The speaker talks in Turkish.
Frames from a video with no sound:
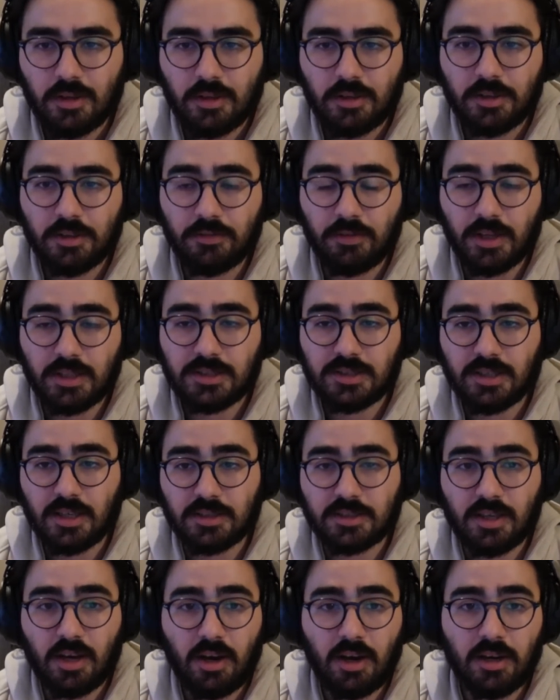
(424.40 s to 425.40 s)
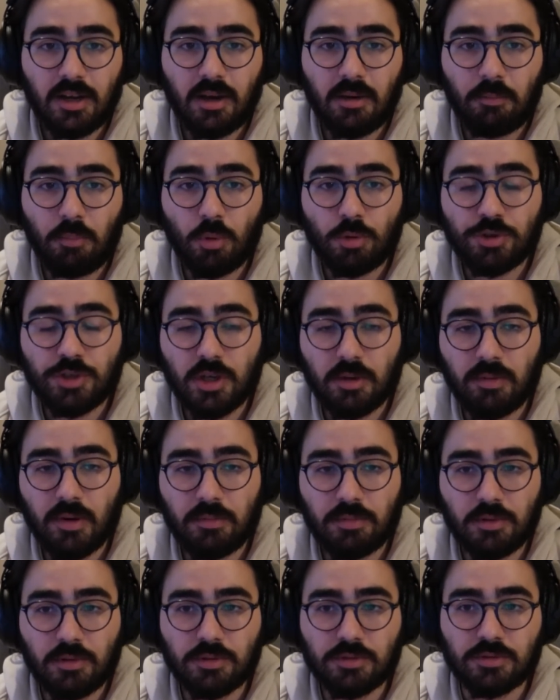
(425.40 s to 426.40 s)
The Watsars hala boş
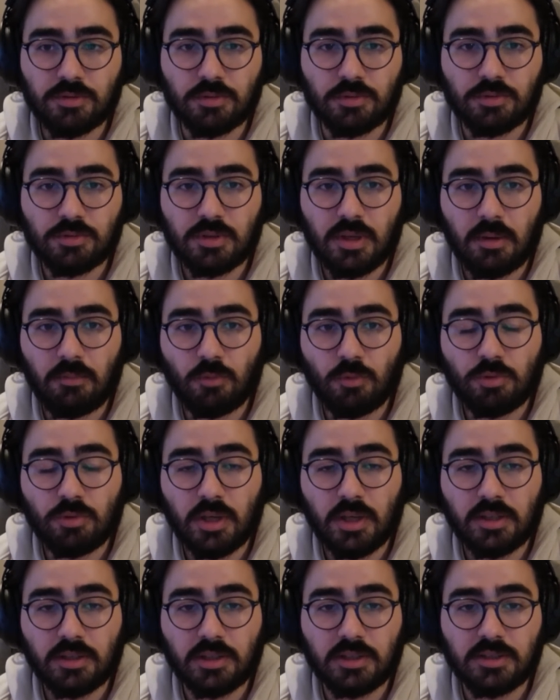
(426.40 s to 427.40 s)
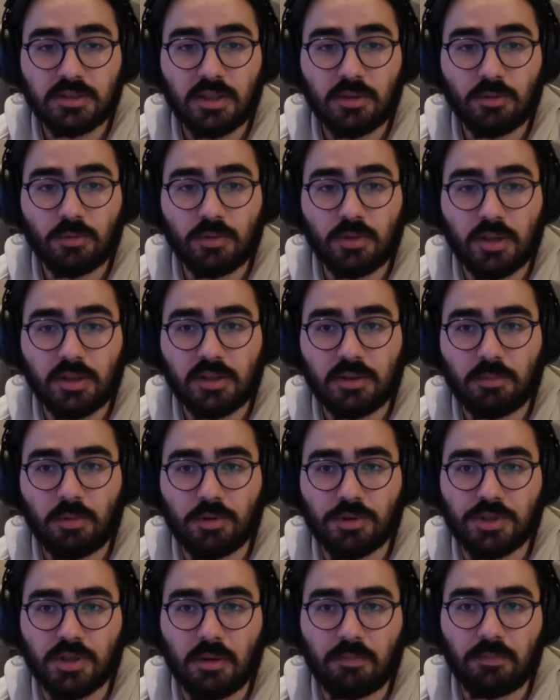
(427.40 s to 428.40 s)
yapabiliyorsun ustam. Utanır insan utanır
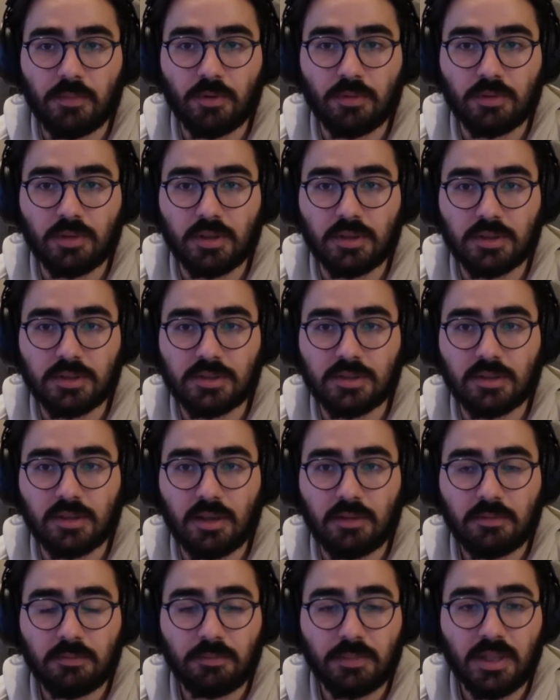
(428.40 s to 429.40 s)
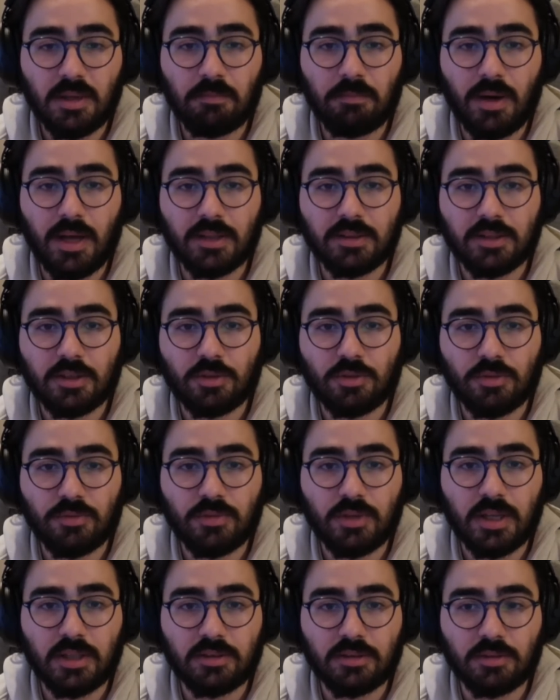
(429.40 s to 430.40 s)
boş yapmaya utanırsın lan. Bir de banla
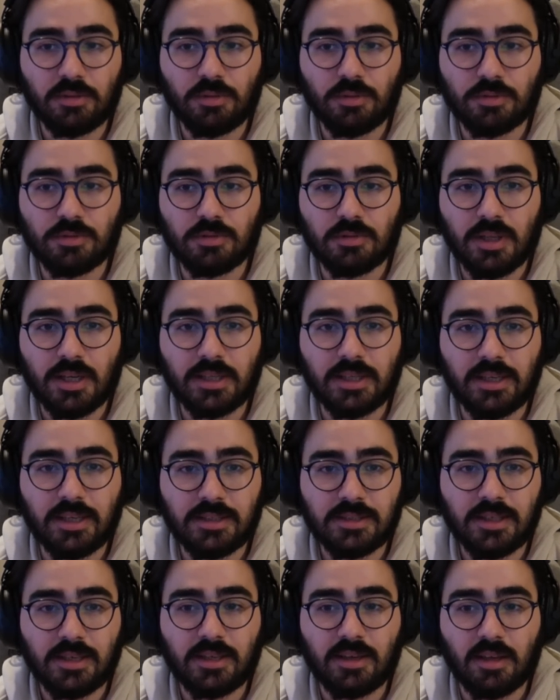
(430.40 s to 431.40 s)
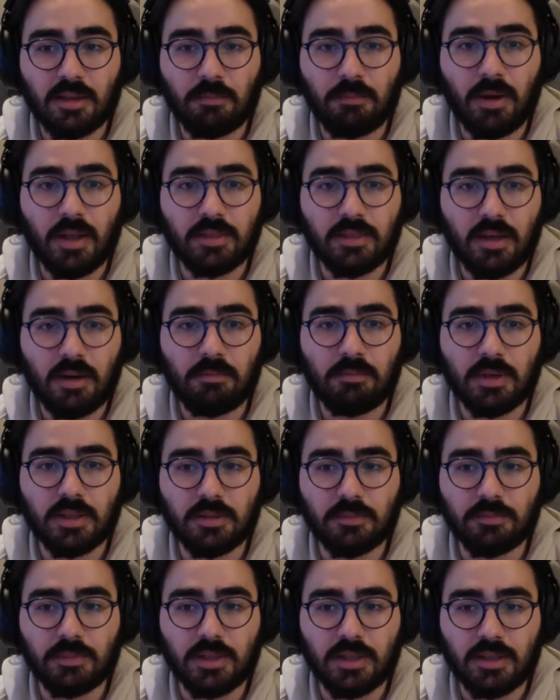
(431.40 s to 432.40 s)
küfür ettir diyorsun lan geri zekalı.
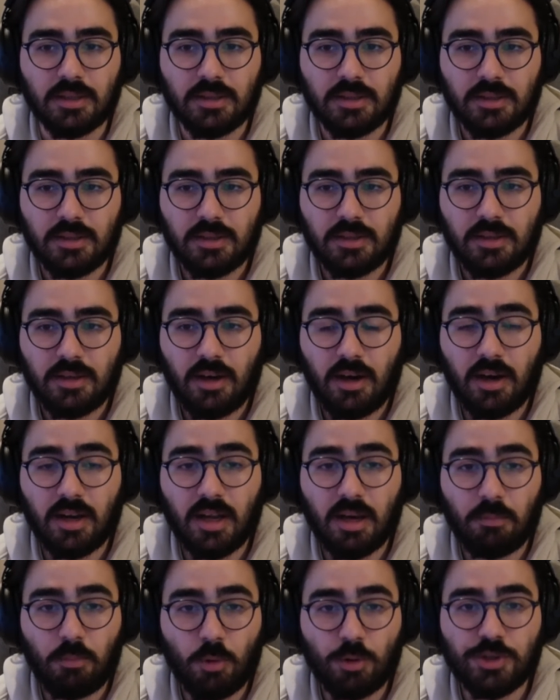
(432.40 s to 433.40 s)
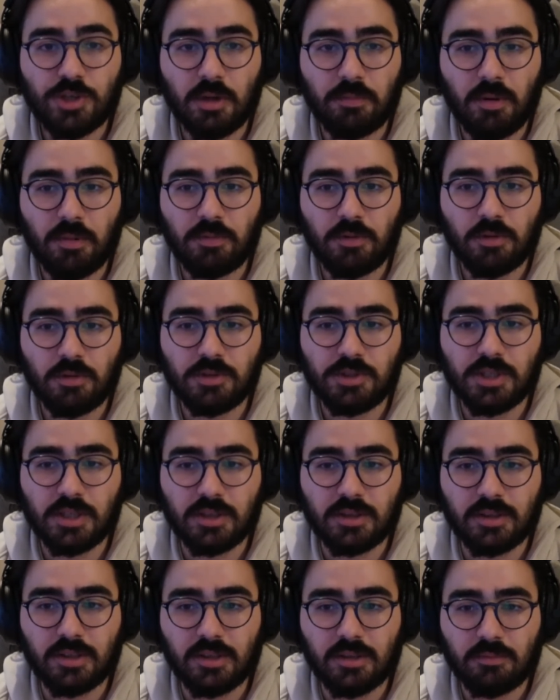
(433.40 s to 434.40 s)
banlanmadın bile. Hala boş yapabiliyorsun
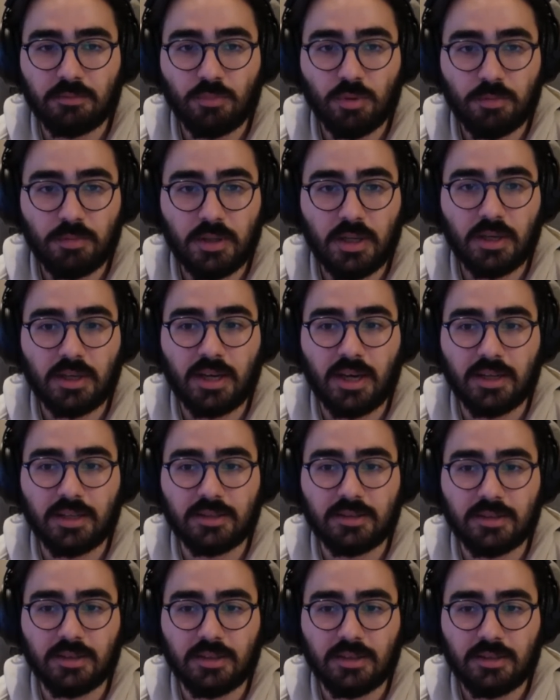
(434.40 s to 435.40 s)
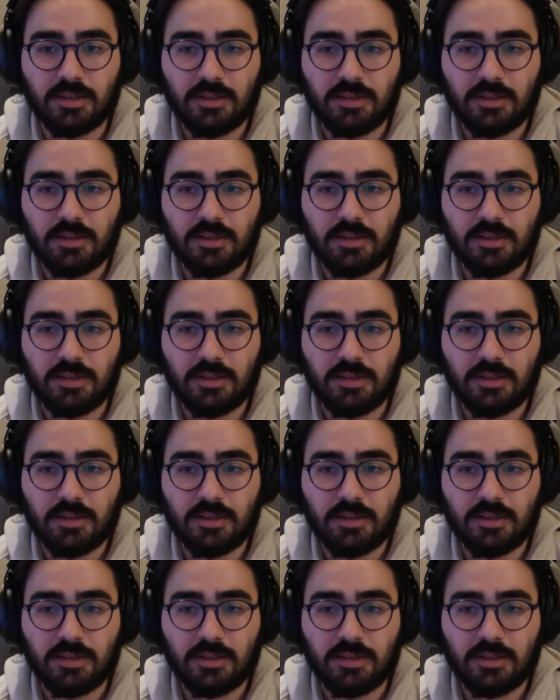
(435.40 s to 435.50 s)
chatte. Bu bile kanıtı.